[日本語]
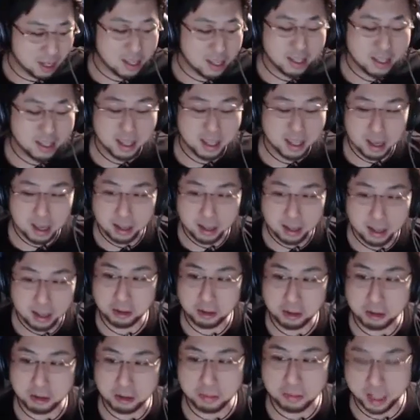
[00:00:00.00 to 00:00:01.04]
て、
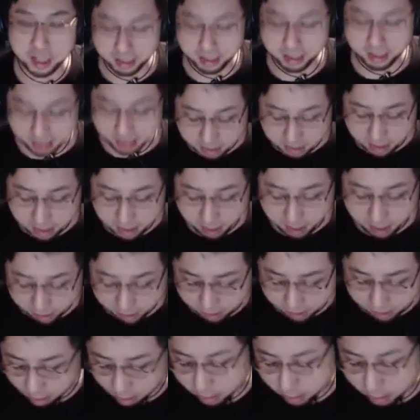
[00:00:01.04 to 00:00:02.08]
好み。言って、拾
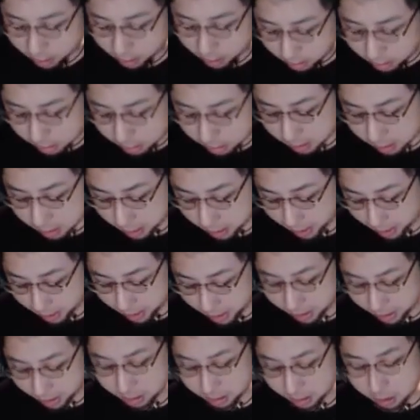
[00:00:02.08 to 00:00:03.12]
うよ。
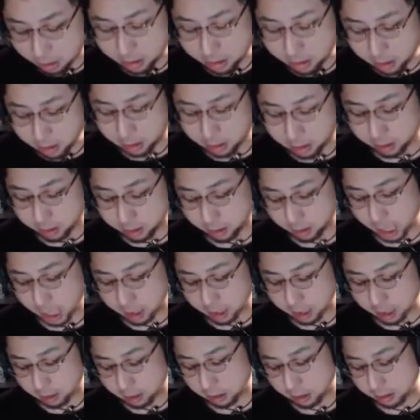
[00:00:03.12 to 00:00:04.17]
そういう、あ
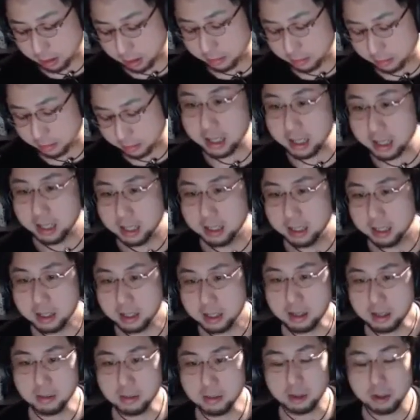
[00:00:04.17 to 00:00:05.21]
の、まあ、いつ
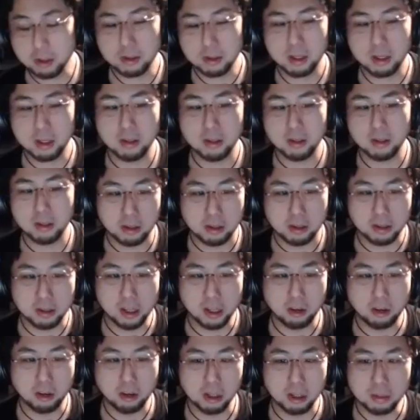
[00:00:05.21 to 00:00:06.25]
も言ってるんだけど、
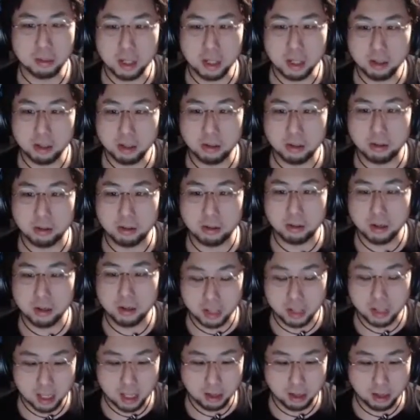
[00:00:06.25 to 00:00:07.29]
ニコ生の俺の人
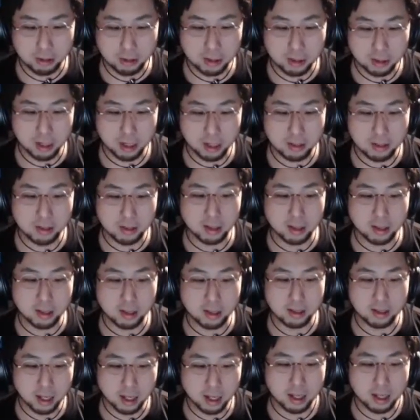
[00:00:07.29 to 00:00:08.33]
気コンテンツだっ
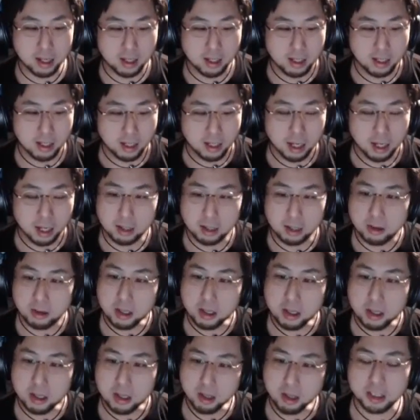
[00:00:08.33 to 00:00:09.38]
た、あの、ひ
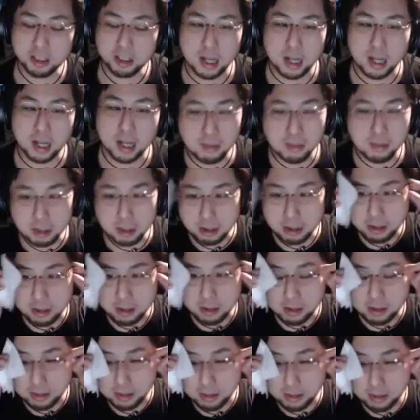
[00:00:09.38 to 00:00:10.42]
とし松本の
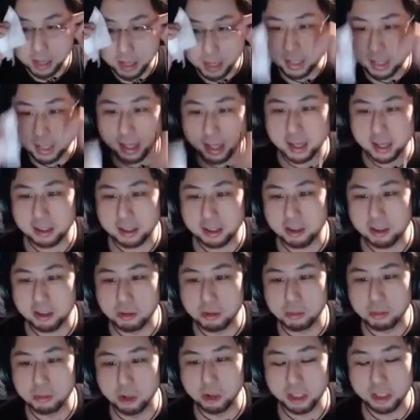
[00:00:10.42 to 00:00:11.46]
滑らない話を
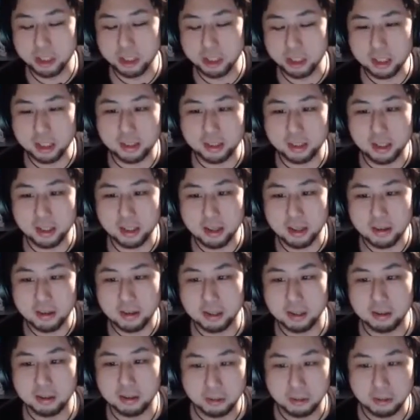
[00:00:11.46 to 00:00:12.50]
もじったシリーズがあるの。